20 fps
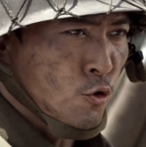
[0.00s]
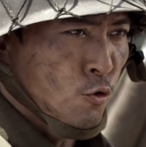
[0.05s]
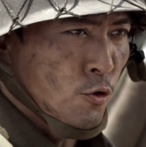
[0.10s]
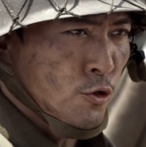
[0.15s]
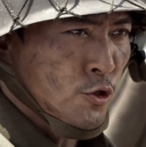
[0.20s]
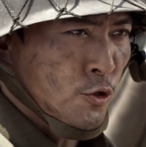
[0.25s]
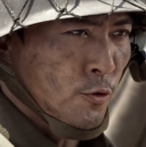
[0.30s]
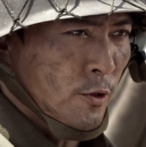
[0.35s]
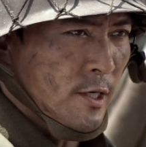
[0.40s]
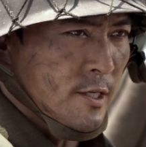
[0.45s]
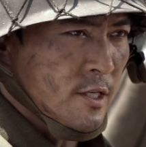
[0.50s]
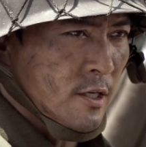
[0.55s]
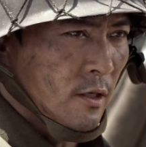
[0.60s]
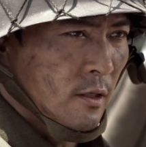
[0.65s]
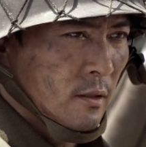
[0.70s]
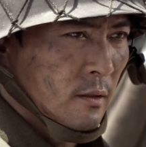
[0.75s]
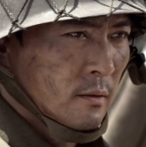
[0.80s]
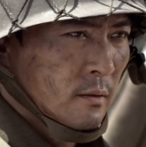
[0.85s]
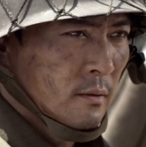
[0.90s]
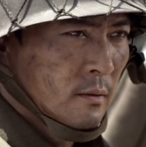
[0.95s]
죽을 수도
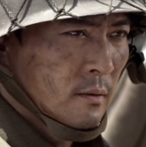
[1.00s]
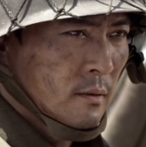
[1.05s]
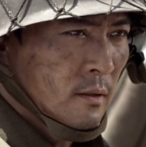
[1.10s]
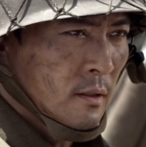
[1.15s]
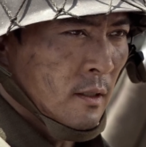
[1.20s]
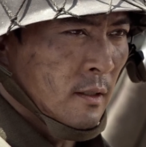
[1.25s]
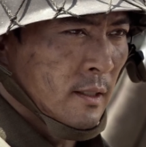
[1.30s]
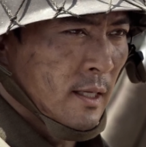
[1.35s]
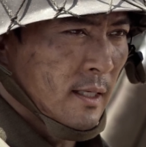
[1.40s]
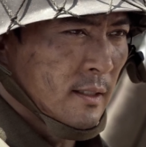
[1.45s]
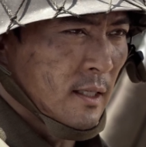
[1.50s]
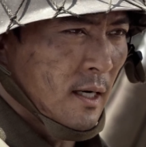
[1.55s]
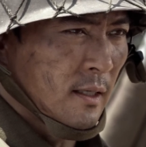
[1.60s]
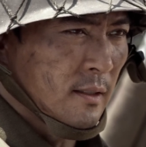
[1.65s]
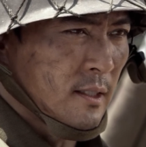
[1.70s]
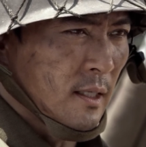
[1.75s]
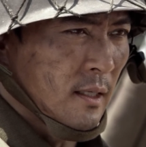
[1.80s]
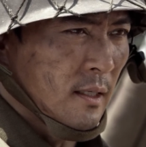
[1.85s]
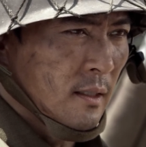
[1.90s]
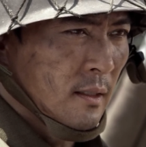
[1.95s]
있어. 그런
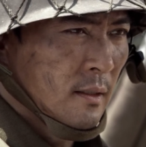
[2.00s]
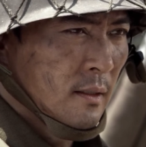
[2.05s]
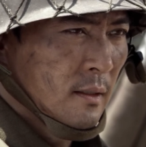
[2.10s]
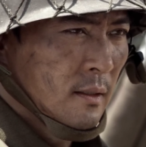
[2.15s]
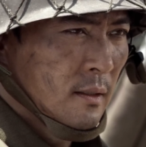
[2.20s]
애들한테